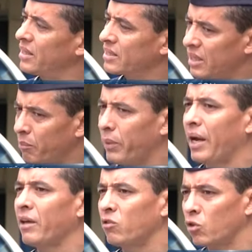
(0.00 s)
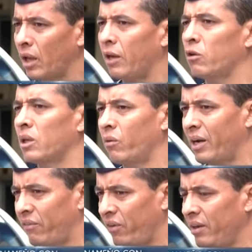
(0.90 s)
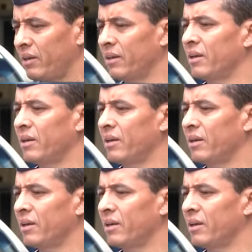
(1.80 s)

siempre hay ciudadanos de buena fe.